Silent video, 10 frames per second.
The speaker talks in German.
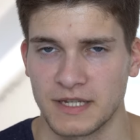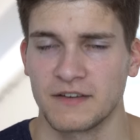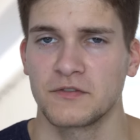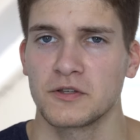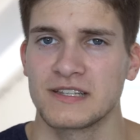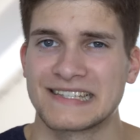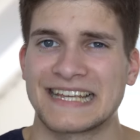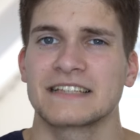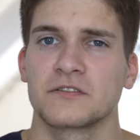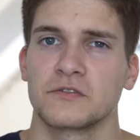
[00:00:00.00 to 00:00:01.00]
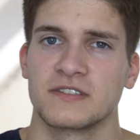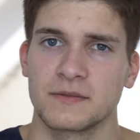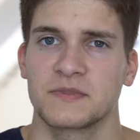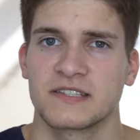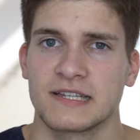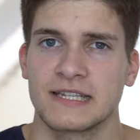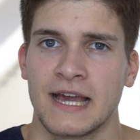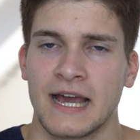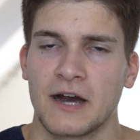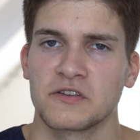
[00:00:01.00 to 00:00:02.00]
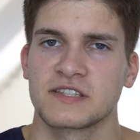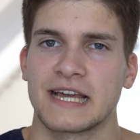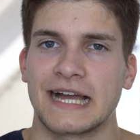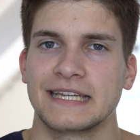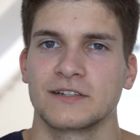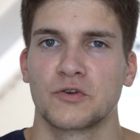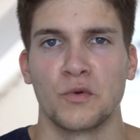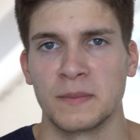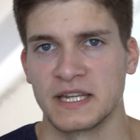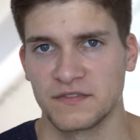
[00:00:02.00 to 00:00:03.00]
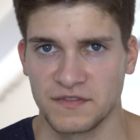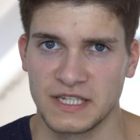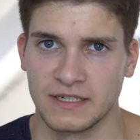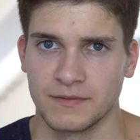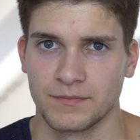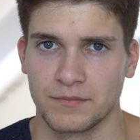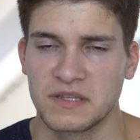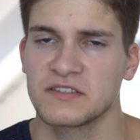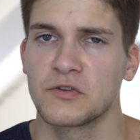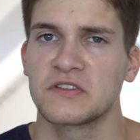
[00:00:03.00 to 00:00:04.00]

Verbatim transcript: davon 76 aus der Reihe Komet 4. Bis